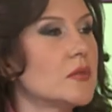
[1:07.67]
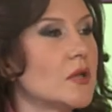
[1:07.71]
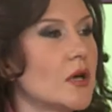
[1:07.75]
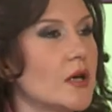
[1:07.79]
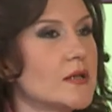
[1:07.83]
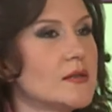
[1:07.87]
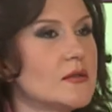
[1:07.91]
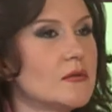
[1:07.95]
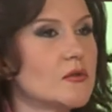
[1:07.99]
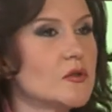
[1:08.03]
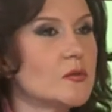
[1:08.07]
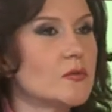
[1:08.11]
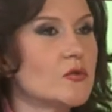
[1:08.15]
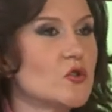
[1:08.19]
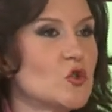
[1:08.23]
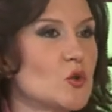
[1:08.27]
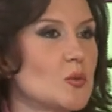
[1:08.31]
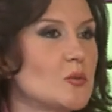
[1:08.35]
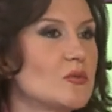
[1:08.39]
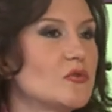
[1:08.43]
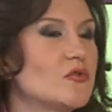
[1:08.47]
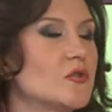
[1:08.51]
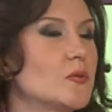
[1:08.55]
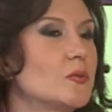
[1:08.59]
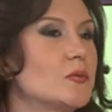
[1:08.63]
Хотелось бы,
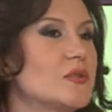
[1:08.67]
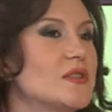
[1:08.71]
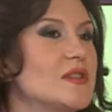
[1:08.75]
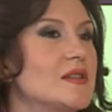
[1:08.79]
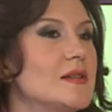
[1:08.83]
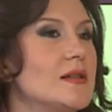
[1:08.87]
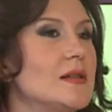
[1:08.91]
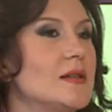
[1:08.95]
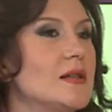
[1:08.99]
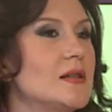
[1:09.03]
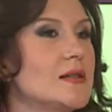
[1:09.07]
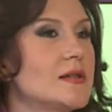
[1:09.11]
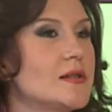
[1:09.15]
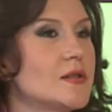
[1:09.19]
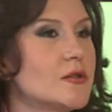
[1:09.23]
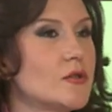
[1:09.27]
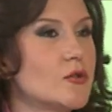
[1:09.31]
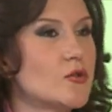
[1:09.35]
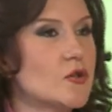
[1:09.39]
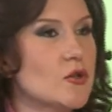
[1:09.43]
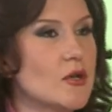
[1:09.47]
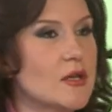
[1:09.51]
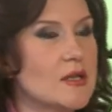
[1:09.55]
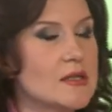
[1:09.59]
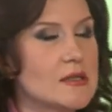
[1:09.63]
чтобы вы поделились
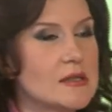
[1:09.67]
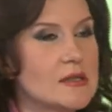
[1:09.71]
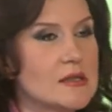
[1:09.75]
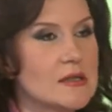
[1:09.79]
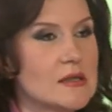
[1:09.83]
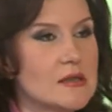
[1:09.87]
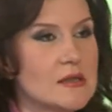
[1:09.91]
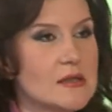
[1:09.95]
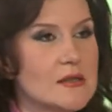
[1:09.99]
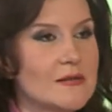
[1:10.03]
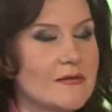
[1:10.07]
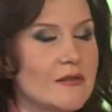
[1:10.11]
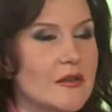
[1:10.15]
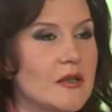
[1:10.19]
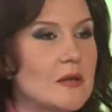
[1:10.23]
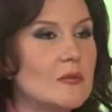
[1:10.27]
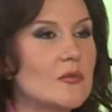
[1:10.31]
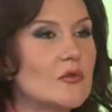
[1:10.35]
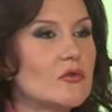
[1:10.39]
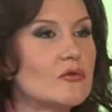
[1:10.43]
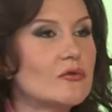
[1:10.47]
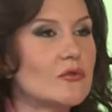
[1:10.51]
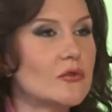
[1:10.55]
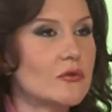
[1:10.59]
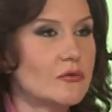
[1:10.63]
сейчас э,
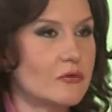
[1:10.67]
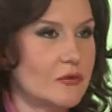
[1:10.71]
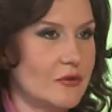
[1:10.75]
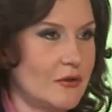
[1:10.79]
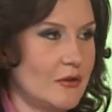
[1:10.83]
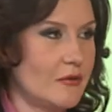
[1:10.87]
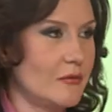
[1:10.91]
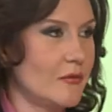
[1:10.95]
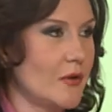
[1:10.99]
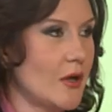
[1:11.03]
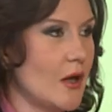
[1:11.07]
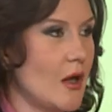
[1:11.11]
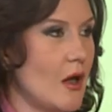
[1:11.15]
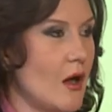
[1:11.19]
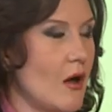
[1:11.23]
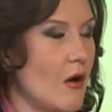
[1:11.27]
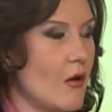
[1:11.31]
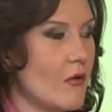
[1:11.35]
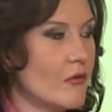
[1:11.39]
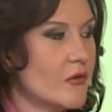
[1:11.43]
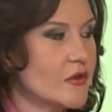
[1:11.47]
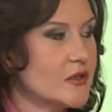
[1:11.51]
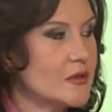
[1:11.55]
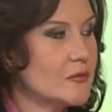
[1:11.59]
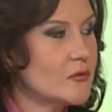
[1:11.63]
своими выводами.
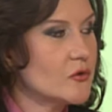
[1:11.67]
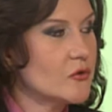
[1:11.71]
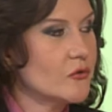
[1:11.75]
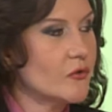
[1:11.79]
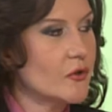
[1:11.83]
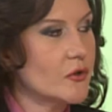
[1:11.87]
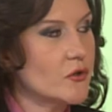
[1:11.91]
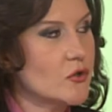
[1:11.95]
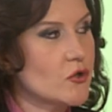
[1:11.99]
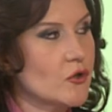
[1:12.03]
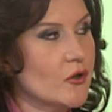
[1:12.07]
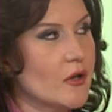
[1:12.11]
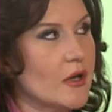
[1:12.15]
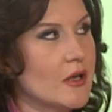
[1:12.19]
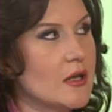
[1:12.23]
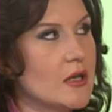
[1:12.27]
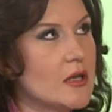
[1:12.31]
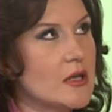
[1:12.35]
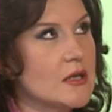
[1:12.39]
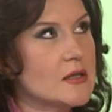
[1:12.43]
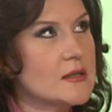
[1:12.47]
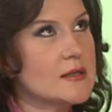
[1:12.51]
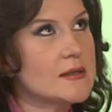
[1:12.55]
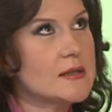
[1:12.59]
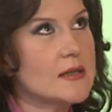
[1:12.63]
Владимир Иванович,
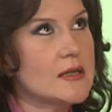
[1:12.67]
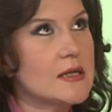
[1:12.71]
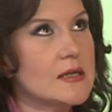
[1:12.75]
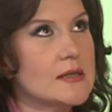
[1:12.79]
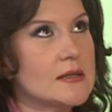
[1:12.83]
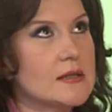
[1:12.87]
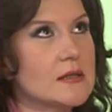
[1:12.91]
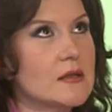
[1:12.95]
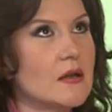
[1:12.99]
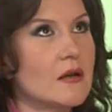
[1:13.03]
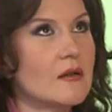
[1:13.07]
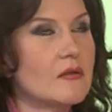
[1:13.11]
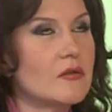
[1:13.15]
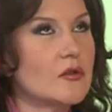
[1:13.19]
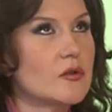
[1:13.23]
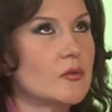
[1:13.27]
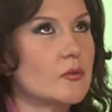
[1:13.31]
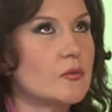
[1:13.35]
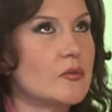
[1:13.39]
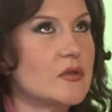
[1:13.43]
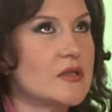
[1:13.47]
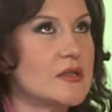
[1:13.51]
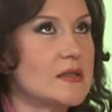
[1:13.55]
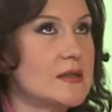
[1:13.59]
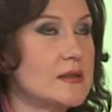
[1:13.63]
какие цели ставил
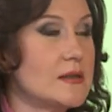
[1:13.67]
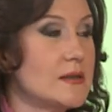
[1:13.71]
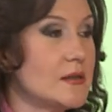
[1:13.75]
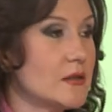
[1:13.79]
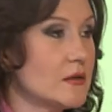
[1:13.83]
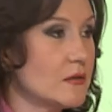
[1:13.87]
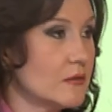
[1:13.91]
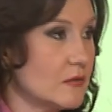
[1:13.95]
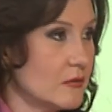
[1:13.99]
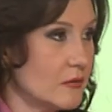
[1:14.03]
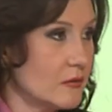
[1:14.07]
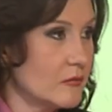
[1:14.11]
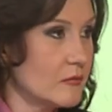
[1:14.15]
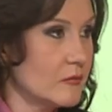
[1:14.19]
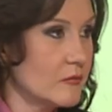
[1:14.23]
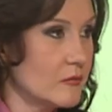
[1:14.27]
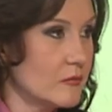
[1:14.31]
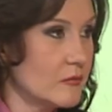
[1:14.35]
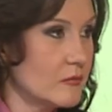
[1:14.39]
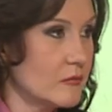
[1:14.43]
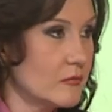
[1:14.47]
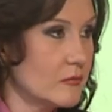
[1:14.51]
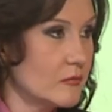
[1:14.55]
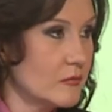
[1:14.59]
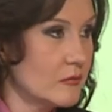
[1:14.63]
президент
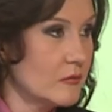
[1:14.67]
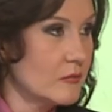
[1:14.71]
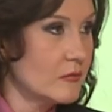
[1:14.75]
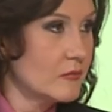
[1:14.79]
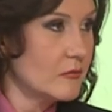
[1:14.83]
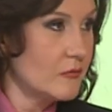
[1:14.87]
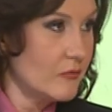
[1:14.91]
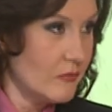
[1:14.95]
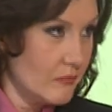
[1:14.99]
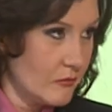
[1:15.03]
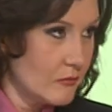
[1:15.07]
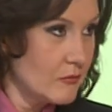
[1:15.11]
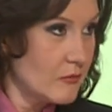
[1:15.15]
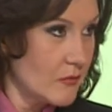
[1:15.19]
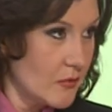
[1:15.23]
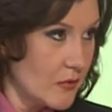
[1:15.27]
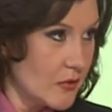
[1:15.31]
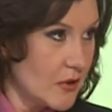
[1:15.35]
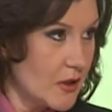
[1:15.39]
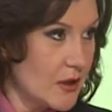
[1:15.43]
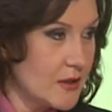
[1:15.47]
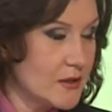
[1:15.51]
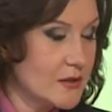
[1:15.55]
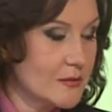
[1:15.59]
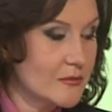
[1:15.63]

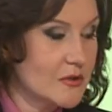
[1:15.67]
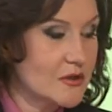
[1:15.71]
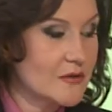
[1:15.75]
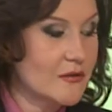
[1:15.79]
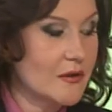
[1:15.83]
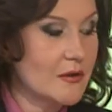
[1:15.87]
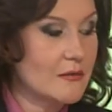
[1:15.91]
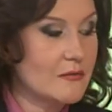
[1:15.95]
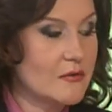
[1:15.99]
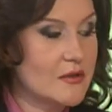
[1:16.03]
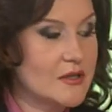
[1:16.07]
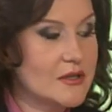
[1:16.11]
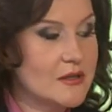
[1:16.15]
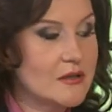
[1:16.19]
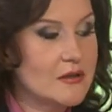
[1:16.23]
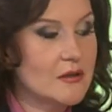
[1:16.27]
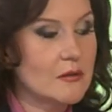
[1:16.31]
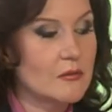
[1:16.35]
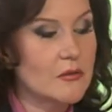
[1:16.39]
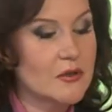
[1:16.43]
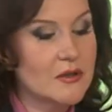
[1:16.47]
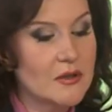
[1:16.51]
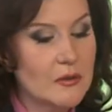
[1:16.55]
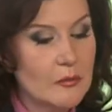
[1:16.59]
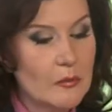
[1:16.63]
этим своим
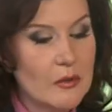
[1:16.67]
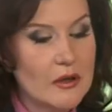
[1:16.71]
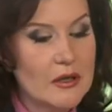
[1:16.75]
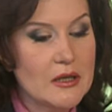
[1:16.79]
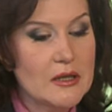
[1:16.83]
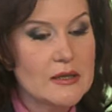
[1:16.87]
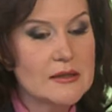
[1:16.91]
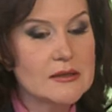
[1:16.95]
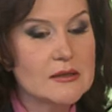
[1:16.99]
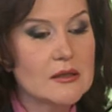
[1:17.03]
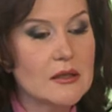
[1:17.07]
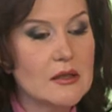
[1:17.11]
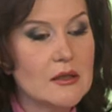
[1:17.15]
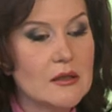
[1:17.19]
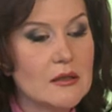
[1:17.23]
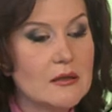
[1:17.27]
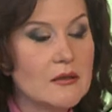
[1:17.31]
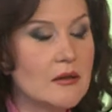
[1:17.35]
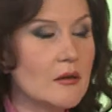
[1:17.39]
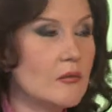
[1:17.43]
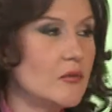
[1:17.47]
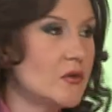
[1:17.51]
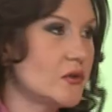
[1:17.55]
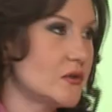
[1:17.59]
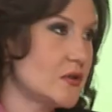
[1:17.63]
визитом, этой поездкой, и
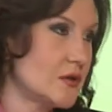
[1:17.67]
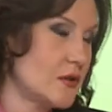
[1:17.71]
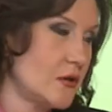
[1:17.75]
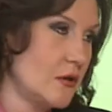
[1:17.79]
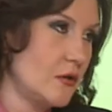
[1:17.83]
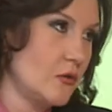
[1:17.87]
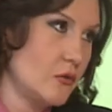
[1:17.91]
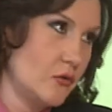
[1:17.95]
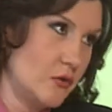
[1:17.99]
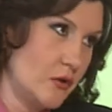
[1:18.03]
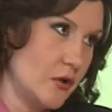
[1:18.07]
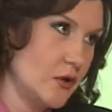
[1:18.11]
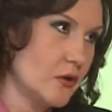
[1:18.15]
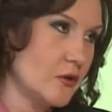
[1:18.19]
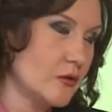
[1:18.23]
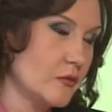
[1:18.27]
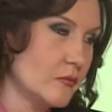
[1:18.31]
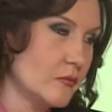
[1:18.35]
добился ли он их?